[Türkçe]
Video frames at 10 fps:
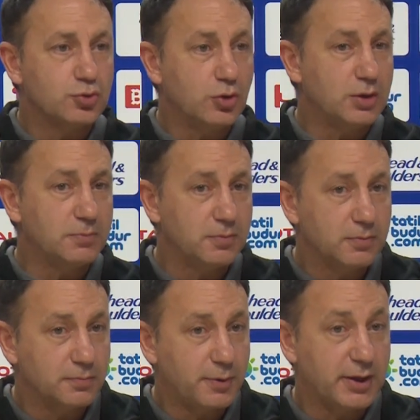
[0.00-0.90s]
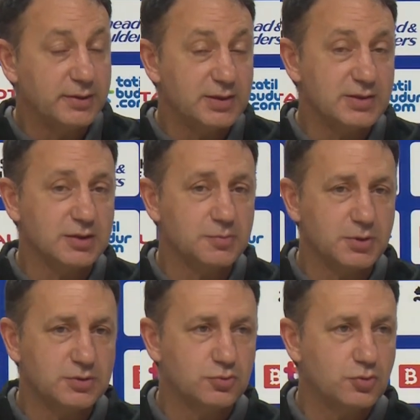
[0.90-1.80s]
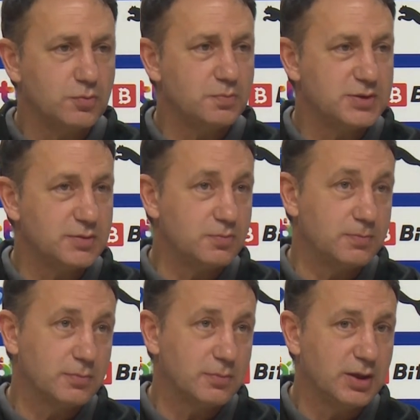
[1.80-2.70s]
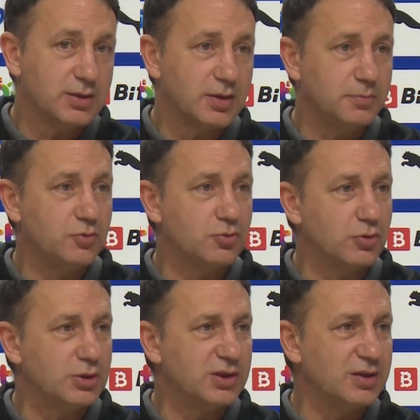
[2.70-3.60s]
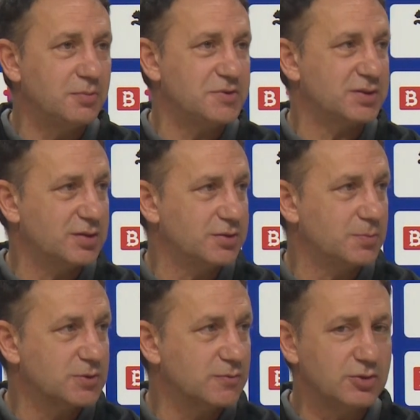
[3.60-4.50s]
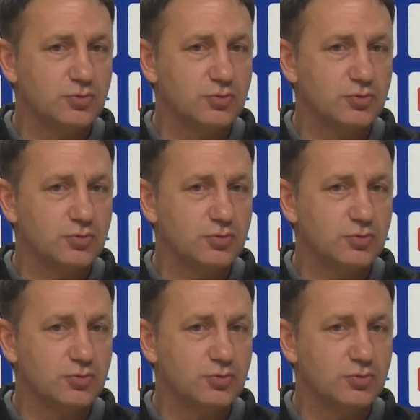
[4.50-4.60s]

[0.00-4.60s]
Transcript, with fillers: şöyle bir parantez açmak istiyorum. Bizim e, tabii Euroleague'de de bir sıkıntımız var.